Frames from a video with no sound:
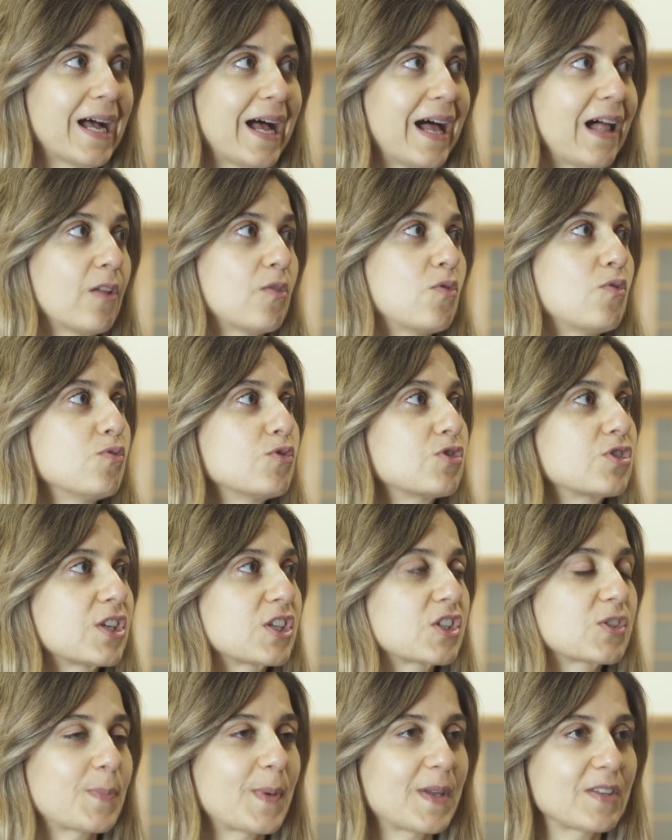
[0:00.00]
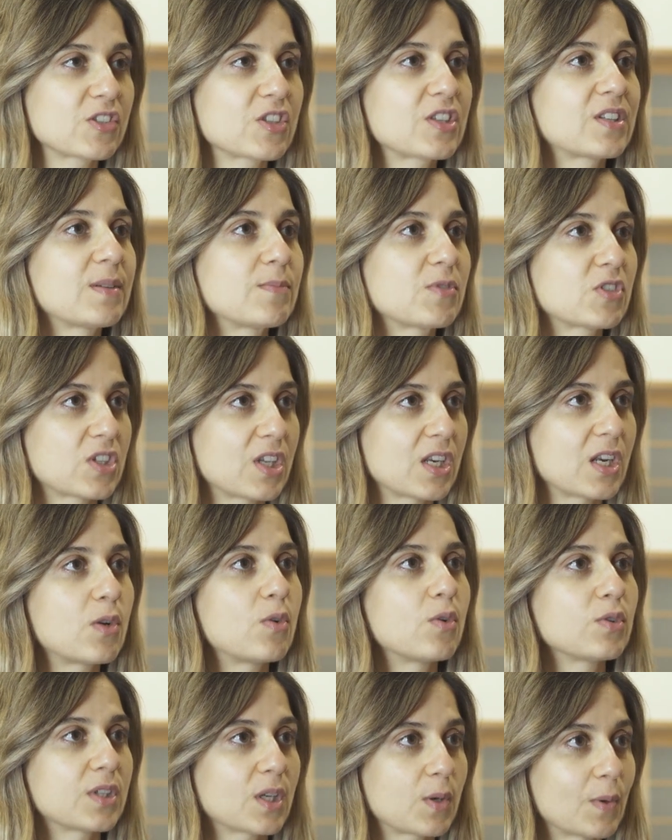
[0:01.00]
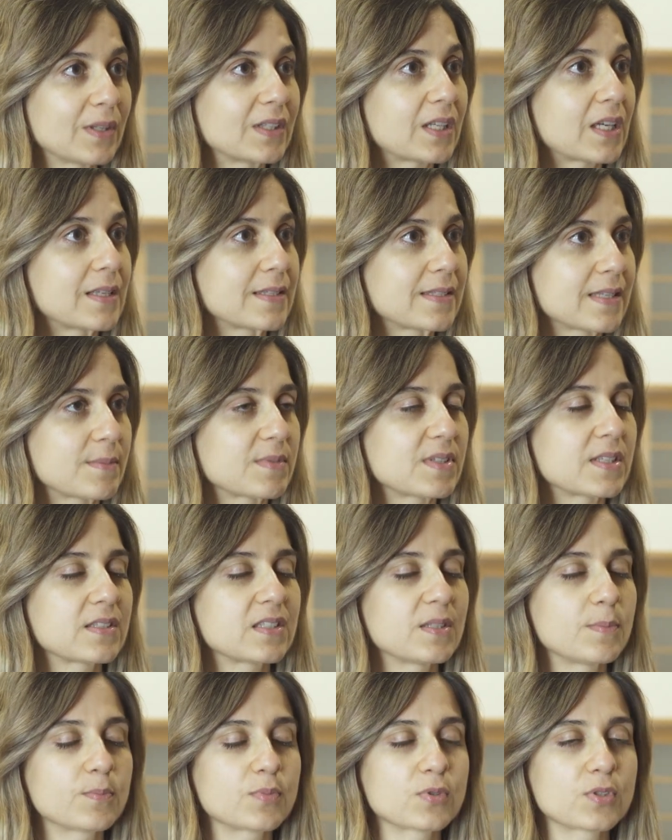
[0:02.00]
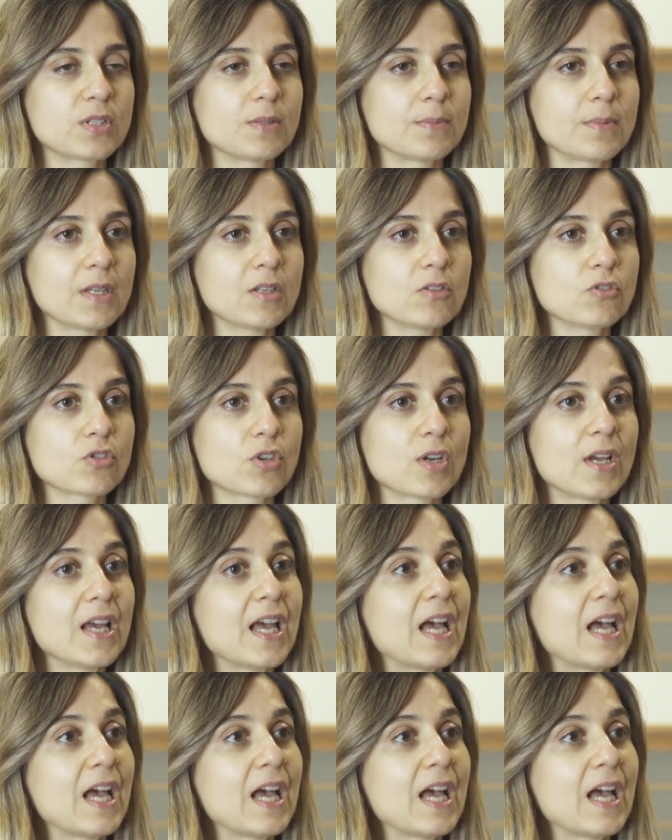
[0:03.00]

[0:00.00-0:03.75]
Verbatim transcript: alguns aspectos que temos que ter em conta quando realizamos esse tipo de procedimentos,